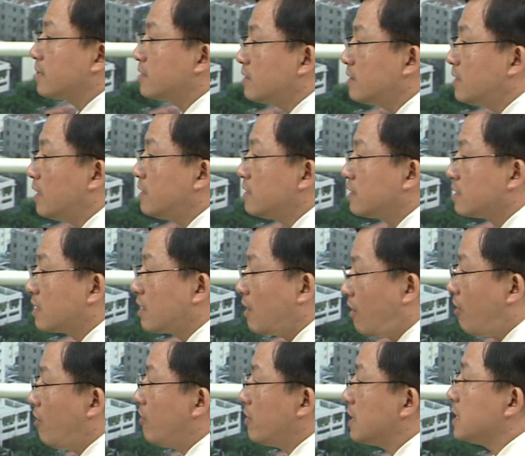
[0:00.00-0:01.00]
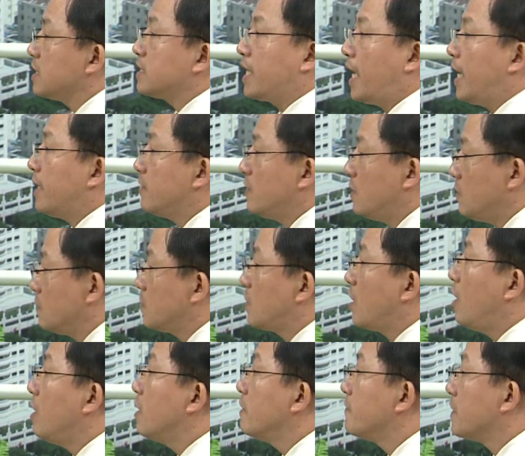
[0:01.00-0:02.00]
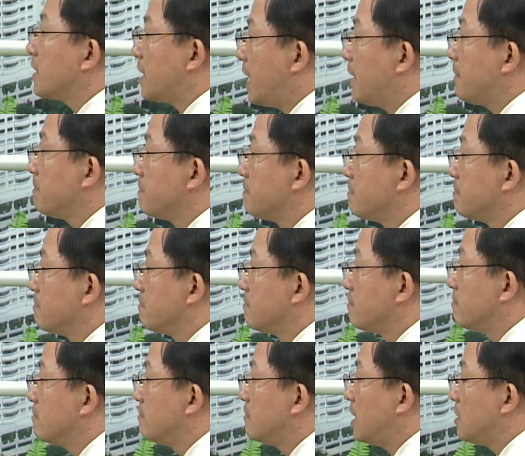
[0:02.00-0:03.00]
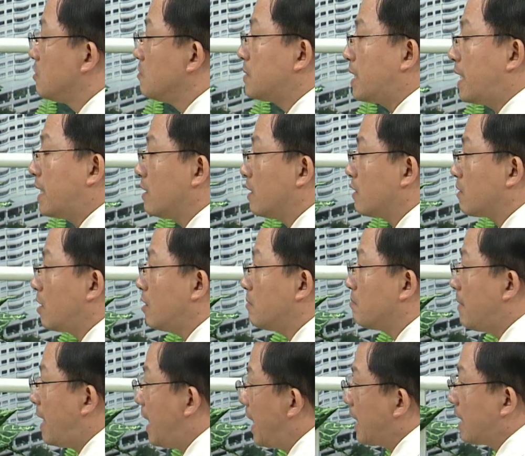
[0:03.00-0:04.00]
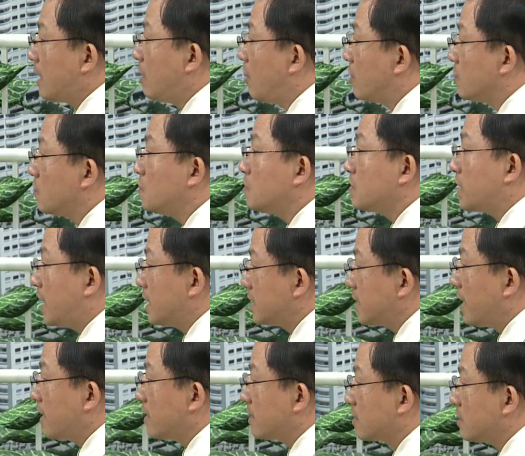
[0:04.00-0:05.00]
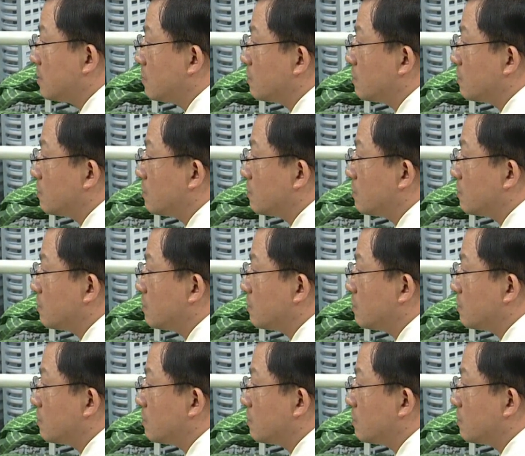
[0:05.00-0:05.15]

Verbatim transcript: thế giới có hiện tại đều có ở Việt Nam là chúng ta đã có ba cái loại thuốc thải sắt đều